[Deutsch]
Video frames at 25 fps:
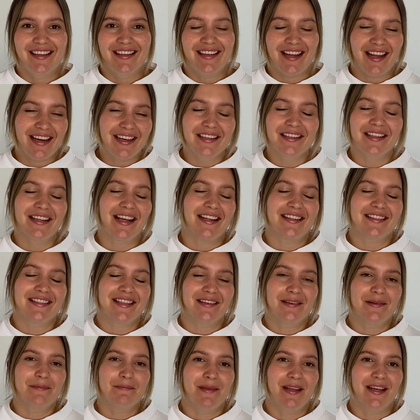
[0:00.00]
Nein, ganz
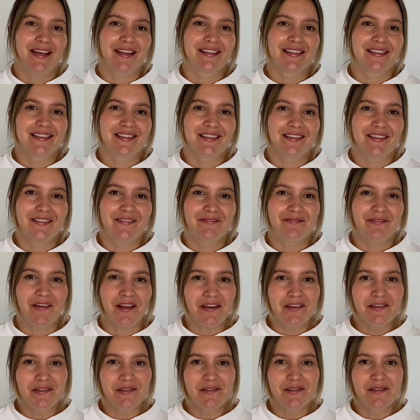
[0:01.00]
im Ernst,
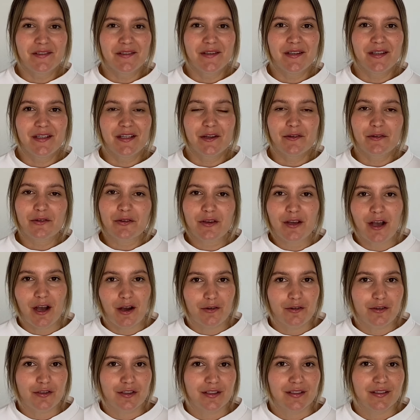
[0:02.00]
wenn du in der Früh
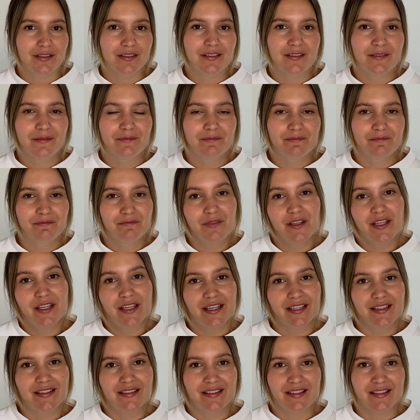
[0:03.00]
aufstehst, wie
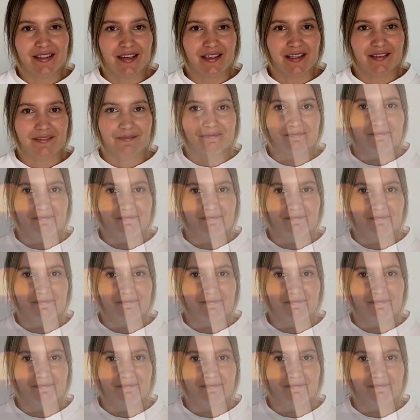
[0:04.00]
geht's dir dann?